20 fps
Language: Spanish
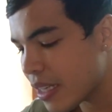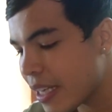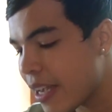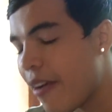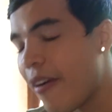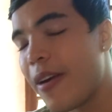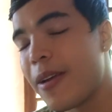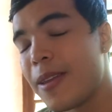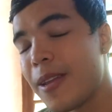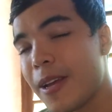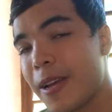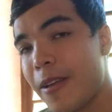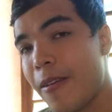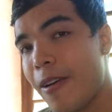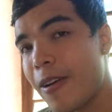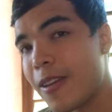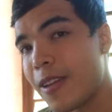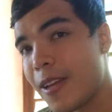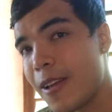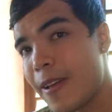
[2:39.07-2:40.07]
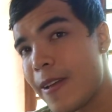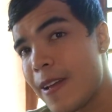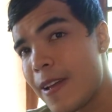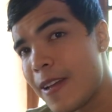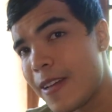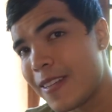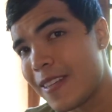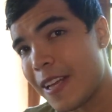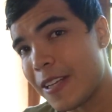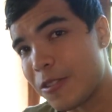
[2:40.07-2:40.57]
Qué vaina, qué vaina.
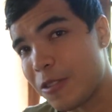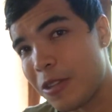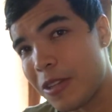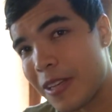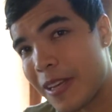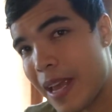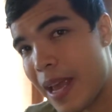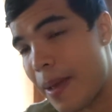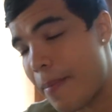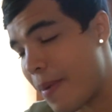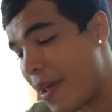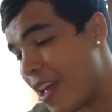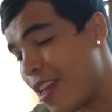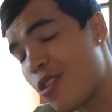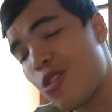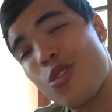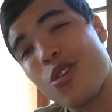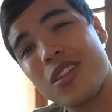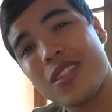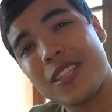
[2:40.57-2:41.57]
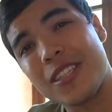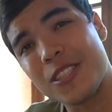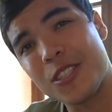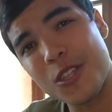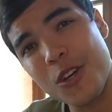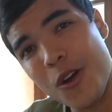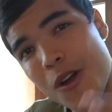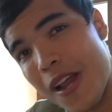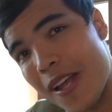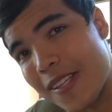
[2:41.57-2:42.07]
Ya estoy que me entró a ascensión,